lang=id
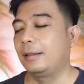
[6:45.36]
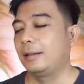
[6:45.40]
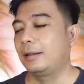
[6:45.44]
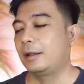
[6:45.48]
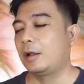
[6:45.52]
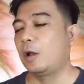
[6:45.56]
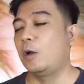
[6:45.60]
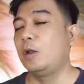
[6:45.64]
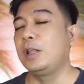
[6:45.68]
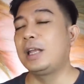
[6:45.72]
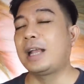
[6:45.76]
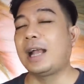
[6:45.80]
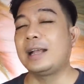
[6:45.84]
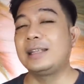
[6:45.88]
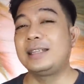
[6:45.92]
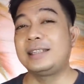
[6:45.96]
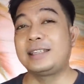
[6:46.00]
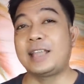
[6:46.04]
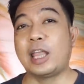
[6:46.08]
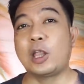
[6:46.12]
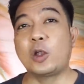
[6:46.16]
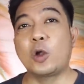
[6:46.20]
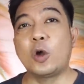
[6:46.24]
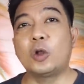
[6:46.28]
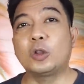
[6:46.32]
kalau dikasih
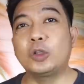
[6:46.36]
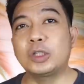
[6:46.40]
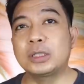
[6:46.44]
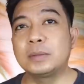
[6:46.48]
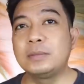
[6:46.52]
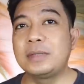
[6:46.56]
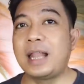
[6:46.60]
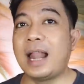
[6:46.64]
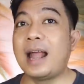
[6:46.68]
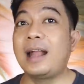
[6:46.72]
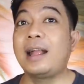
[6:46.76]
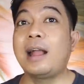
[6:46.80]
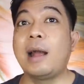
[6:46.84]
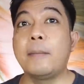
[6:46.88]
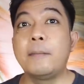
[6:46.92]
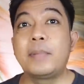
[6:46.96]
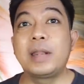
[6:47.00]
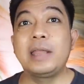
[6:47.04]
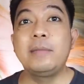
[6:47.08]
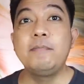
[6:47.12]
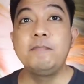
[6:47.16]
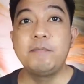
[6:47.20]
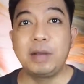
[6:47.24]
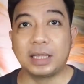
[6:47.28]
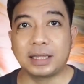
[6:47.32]
cengkok tuh sebenarnya agak
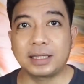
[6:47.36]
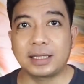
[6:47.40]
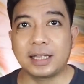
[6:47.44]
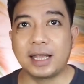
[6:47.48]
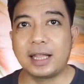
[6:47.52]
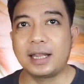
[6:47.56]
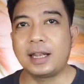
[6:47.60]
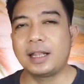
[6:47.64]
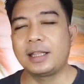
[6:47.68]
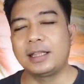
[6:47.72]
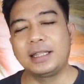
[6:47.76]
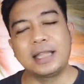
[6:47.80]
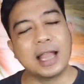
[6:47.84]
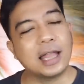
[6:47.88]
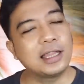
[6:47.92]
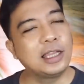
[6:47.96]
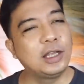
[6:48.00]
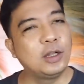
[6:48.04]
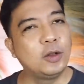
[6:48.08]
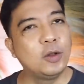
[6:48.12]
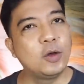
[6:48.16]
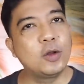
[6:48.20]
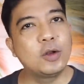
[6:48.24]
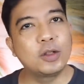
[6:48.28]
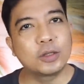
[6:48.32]
beribet kan
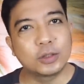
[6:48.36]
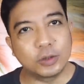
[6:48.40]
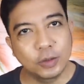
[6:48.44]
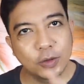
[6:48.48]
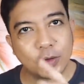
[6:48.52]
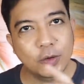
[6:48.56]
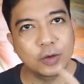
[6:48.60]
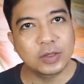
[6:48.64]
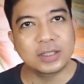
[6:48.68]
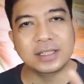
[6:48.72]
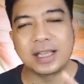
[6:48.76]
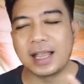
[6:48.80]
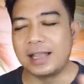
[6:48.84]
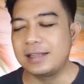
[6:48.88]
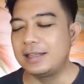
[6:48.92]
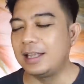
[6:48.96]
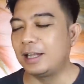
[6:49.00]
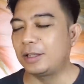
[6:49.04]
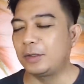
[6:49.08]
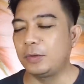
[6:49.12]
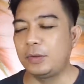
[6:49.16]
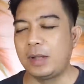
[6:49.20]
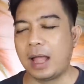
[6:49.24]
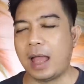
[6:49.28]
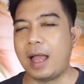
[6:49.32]
nyanyi lurus-lurus
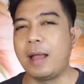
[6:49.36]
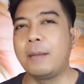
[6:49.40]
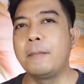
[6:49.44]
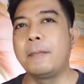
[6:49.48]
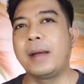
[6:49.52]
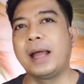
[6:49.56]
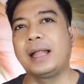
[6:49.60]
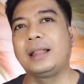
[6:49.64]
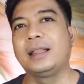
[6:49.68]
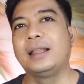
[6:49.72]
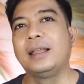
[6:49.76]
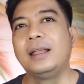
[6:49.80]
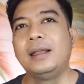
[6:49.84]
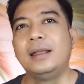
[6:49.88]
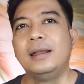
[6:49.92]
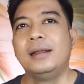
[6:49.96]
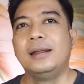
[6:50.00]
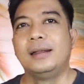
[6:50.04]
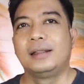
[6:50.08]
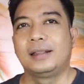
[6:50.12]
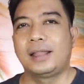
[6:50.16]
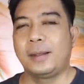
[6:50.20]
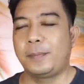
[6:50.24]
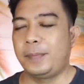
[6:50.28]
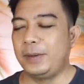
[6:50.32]
aja tuh udah aman
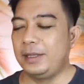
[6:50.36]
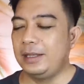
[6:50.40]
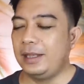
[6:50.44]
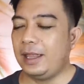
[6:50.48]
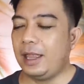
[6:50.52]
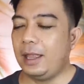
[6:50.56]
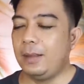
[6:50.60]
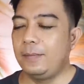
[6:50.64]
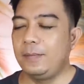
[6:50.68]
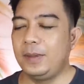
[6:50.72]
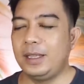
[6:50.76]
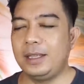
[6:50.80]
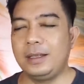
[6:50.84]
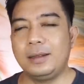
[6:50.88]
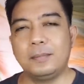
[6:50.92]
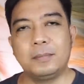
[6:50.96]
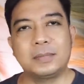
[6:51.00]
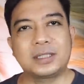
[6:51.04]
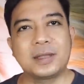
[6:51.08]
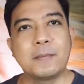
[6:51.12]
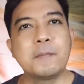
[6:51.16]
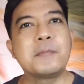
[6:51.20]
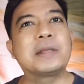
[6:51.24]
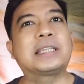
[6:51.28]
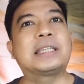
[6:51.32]
tapi ini Ebi
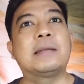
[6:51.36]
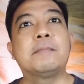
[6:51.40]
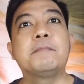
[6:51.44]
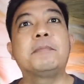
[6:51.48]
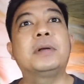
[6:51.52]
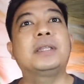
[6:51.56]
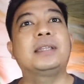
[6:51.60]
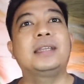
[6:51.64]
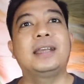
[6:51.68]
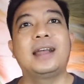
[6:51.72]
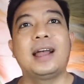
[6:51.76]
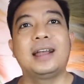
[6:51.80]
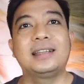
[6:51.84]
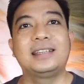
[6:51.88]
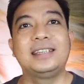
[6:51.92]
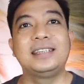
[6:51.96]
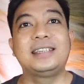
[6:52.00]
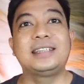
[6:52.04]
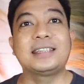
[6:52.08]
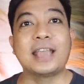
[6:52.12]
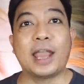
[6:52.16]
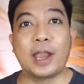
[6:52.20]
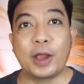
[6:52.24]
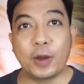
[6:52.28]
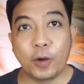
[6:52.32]
sempet-sempet yang
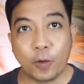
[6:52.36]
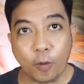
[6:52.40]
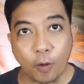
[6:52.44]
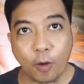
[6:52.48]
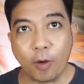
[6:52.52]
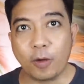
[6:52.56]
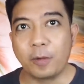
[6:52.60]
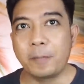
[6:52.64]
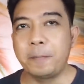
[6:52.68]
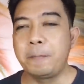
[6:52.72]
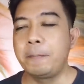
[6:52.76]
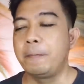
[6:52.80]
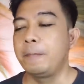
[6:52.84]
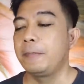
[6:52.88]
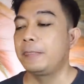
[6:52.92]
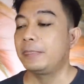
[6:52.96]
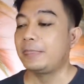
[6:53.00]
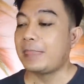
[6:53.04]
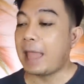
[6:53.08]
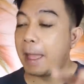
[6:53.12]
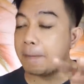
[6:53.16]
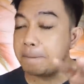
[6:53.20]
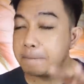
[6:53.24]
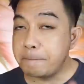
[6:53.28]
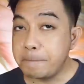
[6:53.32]
ngasih cengkok
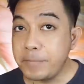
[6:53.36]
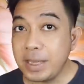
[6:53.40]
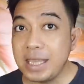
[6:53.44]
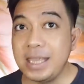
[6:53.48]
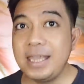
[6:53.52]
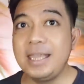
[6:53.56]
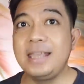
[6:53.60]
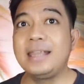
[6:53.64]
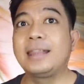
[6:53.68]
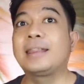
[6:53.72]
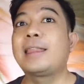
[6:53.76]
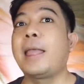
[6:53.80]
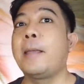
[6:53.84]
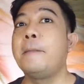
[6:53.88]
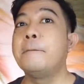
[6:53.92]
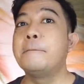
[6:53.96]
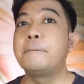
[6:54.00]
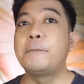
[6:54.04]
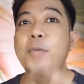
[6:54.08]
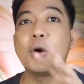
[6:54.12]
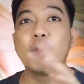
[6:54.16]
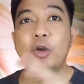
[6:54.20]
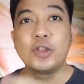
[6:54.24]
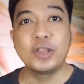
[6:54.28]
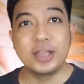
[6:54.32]
tapi
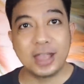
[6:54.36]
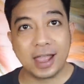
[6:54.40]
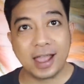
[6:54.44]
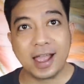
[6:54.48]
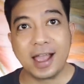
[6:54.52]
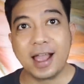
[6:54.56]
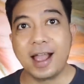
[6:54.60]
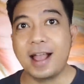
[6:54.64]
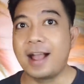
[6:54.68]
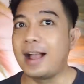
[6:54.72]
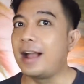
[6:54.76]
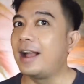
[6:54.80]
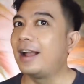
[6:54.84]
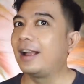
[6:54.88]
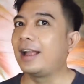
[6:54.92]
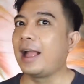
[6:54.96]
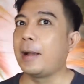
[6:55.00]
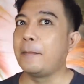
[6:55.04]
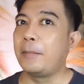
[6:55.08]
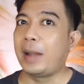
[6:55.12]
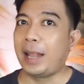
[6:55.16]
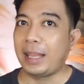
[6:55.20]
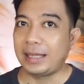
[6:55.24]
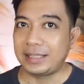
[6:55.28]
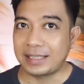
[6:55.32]
temponya
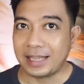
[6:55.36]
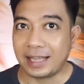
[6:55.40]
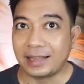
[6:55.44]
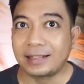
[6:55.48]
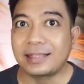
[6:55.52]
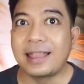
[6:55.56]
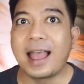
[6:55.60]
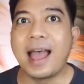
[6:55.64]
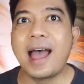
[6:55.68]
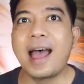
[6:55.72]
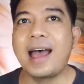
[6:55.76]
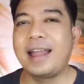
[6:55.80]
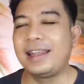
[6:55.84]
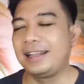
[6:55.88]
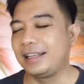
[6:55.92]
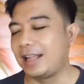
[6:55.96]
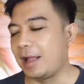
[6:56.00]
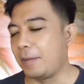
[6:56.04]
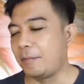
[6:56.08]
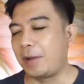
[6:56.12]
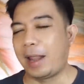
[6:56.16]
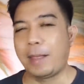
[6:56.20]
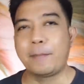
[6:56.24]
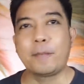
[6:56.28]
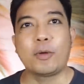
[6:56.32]
nggak belecetan,
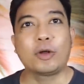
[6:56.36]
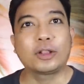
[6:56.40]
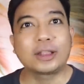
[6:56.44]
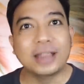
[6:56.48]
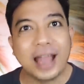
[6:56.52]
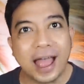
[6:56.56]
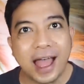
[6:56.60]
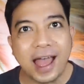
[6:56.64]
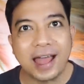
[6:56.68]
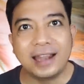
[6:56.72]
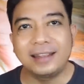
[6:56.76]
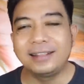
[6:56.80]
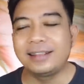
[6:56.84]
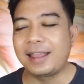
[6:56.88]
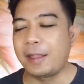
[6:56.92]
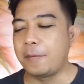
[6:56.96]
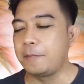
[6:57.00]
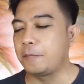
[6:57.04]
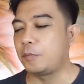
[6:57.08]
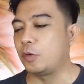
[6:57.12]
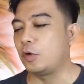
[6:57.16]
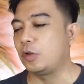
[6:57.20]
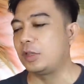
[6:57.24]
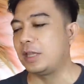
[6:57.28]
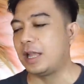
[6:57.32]
nggak belepotan
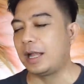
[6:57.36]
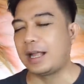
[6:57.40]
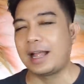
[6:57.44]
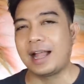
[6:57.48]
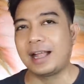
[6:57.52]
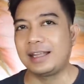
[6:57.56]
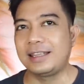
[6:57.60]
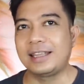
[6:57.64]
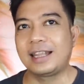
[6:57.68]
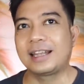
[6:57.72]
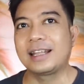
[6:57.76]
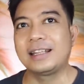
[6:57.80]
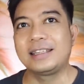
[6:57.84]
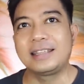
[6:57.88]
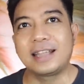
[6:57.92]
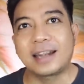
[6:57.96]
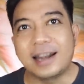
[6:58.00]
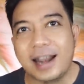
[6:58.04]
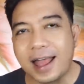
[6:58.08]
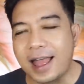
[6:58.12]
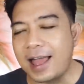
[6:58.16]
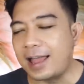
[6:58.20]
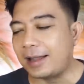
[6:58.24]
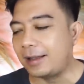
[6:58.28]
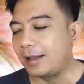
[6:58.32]
temponya, nggak
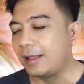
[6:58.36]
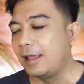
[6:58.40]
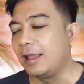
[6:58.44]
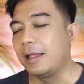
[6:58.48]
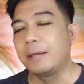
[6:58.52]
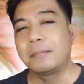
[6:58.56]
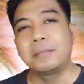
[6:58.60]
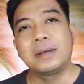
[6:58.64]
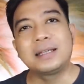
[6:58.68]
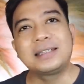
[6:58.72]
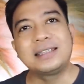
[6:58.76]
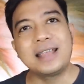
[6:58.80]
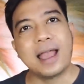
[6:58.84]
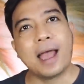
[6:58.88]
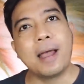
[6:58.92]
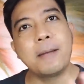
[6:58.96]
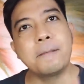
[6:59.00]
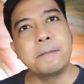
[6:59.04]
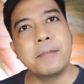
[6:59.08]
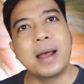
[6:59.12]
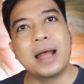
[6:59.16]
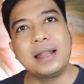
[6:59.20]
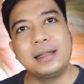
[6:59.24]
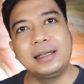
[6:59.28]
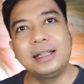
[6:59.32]
kejar-kejaran masih
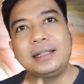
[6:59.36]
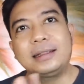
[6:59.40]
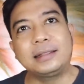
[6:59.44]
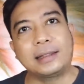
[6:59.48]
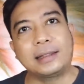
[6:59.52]
aman di